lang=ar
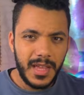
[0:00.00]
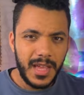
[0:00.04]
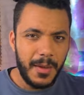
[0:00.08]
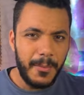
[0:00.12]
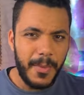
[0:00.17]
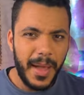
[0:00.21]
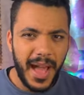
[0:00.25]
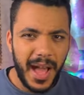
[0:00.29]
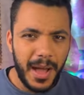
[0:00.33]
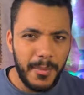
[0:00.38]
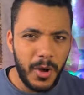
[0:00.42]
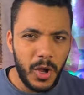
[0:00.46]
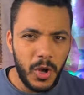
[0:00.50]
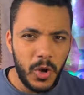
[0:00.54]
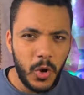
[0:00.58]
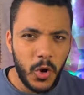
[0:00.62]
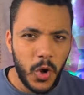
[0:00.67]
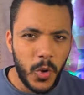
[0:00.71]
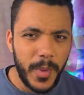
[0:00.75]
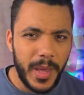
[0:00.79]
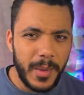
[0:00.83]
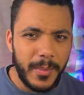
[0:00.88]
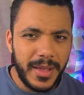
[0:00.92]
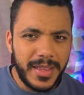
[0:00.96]
جماعه بقول
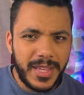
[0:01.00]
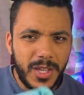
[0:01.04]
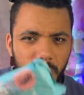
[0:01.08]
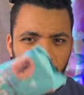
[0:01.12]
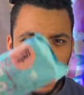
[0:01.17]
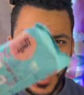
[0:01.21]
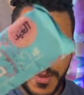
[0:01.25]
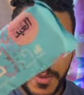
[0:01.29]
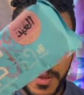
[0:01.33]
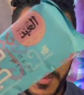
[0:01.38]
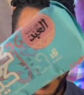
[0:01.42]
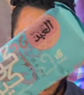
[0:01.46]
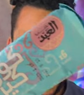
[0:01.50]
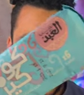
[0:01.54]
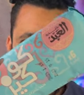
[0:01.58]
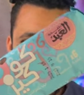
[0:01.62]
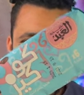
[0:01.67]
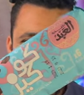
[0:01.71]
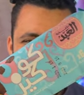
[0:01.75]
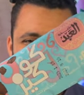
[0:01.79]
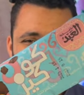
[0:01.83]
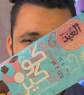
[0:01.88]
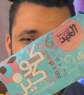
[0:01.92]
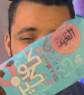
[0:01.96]
لكم ايه ما تيجوا نعمل من
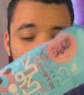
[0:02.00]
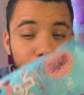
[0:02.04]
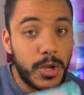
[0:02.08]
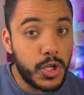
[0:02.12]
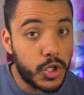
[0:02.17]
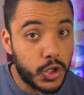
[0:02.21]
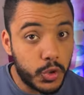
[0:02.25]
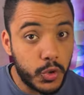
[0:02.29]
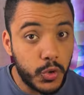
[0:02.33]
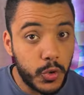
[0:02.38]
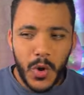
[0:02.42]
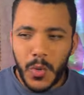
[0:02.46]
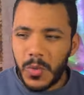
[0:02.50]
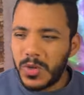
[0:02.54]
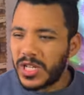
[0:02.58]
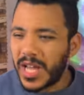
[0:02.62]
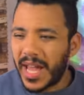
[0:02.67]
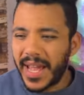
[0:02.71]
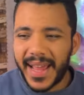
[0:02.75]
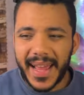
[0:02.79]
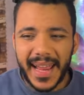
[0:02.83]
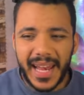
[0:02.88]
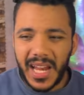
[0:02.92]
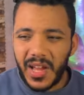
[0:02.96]
الكوكيز ده مشروب ومش
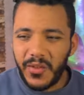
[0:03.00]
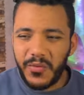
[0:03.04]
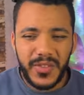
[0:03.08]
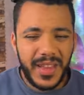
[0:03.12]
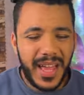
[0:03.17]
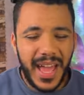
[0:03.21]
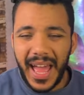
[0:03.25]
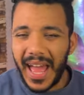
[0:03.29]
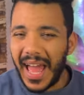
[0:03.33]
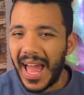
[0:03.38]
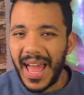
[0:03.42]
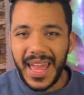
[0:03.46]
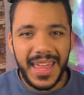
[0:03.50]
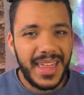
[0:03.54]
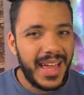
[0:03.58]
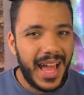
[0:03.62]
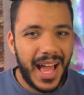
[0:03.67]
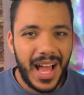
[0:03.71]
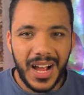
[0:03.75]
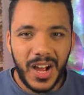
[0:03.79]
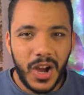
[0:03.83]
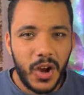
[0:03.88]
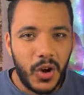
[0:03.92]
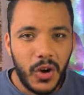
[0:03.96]
هيكلفنا اي
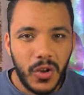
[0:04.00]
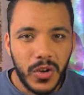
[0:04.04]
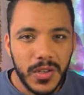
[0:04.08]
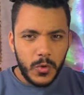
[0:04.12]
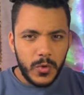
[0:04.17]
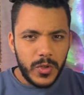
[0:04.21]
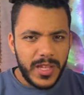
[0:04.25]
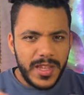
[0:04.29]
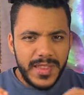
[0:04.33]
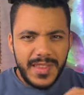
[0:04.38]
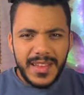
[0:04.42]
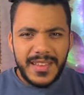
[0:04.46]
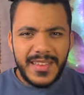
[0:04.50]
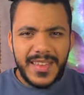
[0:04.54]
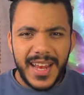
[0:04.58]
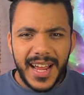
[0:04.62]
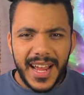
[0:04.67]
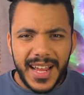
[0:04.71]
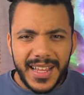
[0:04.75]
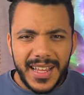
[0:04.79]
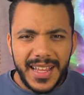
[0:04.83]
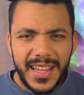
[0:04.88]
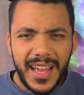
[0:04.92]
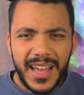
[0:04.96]
حاجه خالص ودي سلسله
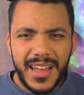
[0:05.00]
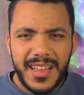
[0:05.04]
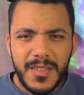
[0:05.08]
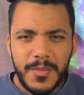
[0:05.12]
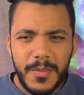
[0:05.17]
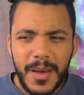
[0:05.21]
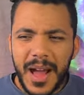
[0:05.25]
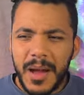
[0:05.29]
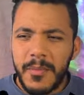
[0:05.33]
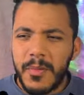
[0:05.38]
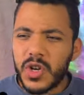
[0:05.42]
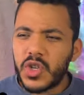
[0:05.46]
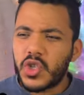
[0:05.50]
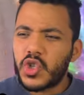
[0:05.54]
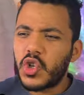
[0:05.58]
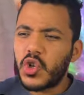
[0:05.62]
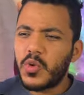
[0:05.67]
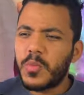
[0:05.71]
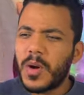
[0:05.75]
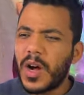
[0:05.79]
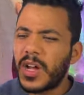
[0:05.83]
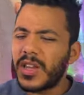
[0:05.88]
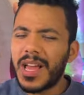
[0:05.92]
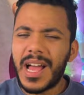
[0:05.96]
جديده اسمها
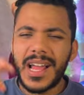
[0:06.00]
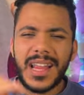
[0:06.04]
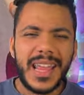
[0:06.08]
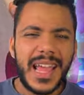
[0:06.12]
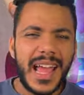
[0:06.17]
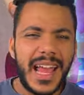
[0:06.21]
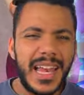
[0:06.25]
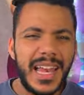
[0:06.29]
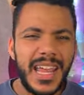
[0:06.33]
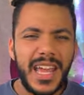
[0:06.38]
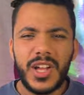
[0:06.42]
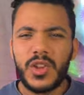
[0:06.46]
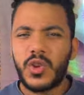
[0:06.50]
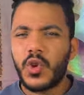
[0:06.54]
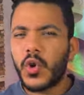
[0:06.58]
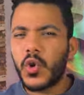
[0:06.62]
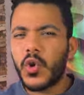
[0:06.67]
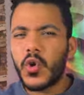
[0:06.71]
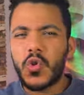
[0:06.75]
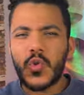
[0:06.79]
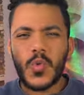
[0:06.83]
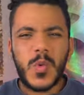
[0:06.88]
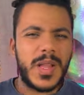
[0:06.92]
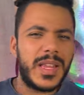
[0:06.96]
مشروبات هتخليك
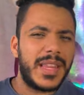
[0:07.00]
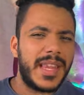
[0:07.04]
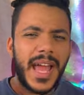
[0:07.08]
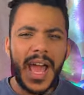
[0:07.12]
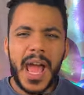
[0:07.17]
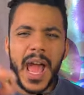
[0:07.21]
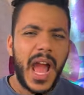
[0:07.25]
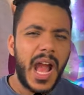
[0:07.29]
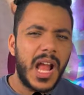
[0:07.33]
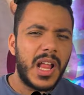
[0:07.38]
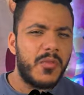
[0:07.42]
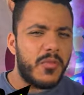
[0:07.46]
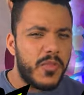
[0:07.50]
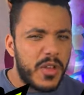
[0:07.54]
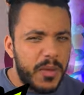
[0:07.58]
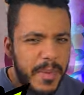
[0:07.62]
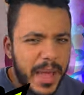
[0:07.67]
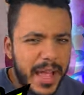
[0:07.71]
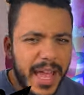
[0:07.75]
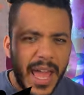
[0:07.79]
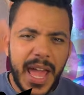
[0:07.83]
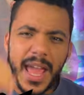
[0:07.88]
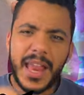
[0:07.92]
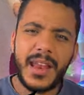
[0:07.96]
ترقص وانت قاعد في
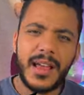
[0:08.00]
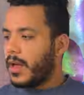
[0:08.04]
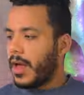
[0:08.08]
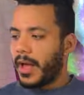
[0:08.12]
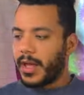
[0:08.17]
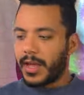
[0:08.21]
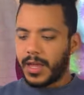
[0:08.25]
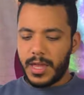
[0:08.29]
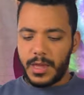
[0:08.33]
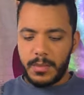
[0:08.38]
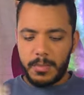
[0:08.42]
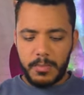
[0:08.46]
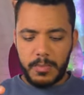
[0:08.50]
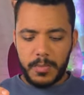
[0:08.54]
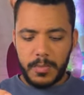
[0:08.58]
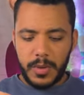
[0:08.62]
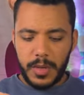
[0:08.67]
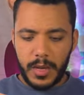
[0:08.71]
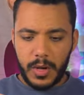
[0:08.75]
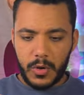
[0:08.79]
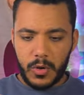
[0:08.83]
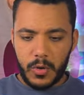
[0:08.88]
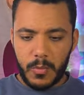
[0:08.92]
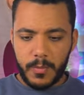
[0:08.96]
مكانك هتجيب
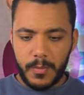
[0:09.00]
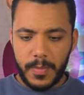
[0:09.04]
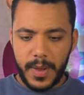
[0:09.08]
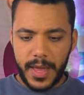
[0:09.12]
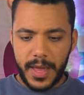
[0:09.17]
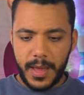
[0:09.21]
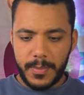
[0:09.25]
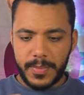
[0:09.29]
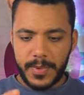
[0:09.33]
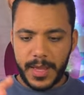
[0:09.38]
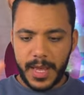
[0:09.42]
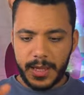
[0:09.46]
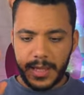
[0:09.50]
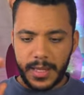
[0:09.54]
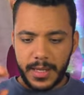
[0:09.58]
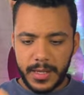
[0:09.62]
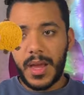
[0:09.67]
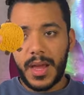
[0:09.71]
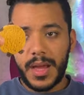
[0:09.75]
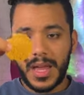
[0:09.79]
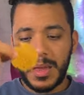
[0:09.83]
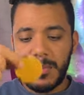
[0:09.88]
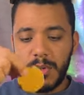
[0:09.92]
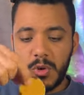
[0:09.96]
الكوبايه بتاعتك
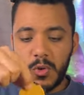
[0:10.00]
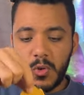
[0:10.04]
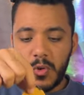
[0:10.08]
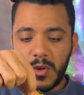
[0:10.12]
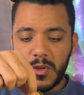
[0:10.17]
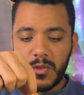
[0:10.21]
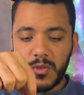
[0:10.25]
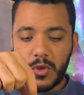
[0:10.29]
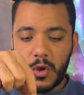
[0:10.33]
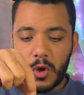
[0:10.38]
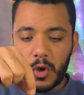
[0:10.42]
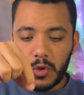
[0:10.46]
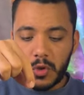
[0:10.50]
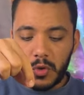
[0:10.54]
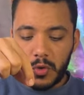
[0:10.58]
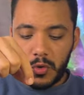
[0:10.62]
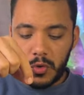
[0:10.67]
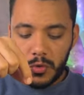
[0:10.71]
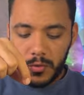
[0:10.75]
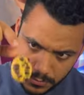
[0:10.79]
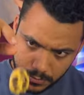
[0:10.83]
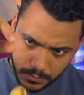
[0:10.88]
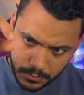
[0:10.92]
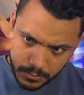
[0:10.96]
هنجيب الكوكيز نحطه